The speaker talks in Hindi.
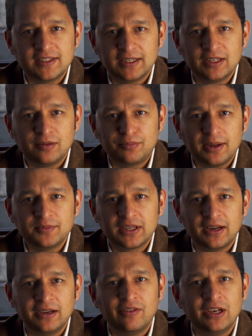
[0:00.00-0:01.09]
के सिग्नल प्राप्त
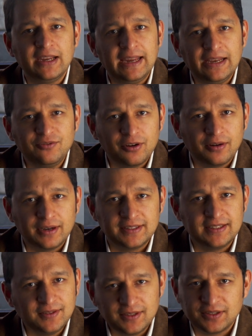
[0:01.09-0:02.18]
करने वाले इंफ्रारेड
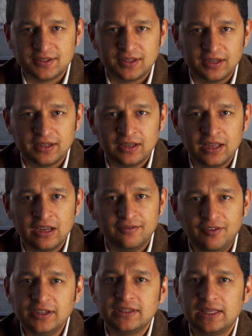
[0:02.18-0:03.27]
सेंसर्स तक
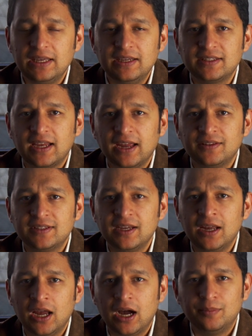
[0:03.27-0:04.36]
वक्त की इस कैद
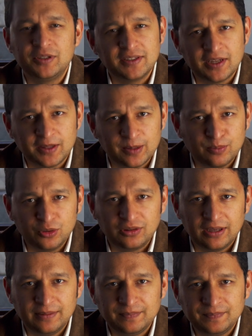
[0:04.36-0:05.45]
से हमसे ज़्यादा मुक्त
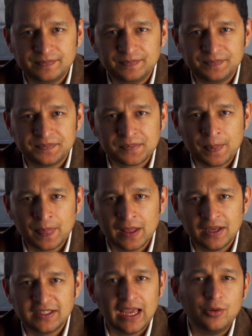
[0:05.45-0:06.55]
हैं
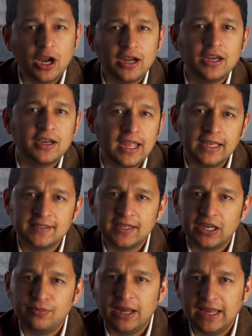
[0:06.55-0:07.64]
कैमरा अगर एक
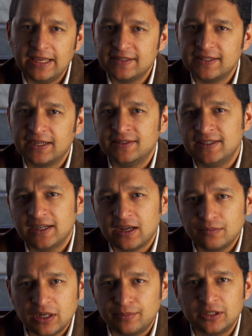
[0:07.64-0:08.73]
सेकंड में एक सेकंड से
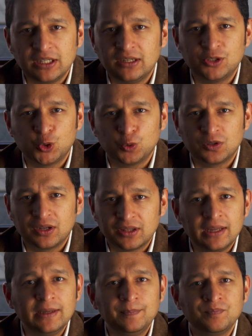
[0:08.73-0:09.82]
कम का मटेरियल शूट करता
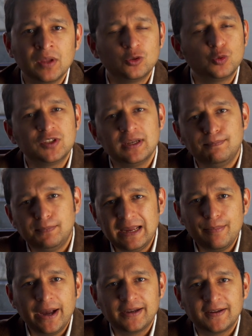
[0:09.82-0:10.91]
है तो उसे
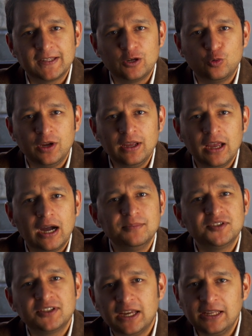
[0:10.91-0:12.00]
प्लेबैक करते हुए हम
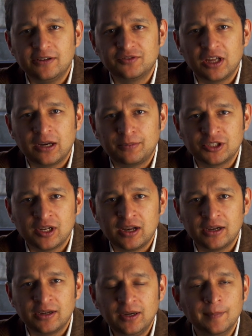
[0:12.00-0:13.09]
सही रफ्तार पर
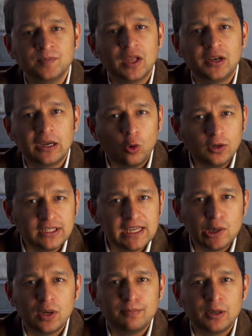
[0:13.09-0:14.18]
चलाकर रिकॉर्ड किए
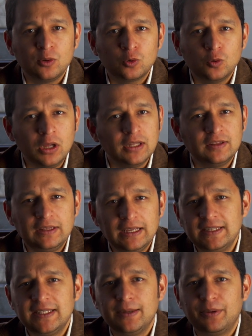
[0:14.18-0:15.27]
हुए पलों को
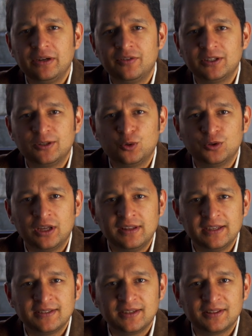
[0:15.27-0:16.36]
तेजी से परिवर्तित होता
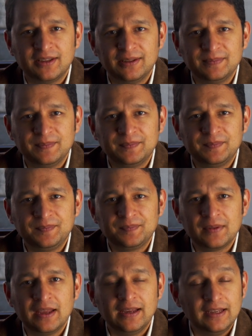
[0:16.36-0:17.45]
देख सकते हैं
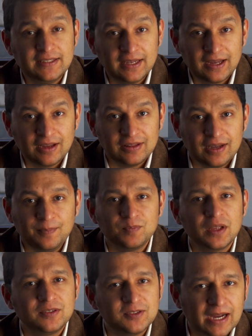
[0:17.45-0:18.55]
इसे कहते हैं
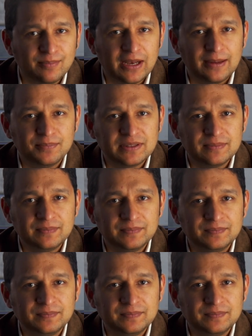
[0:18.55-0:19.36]
टाइम लैप्स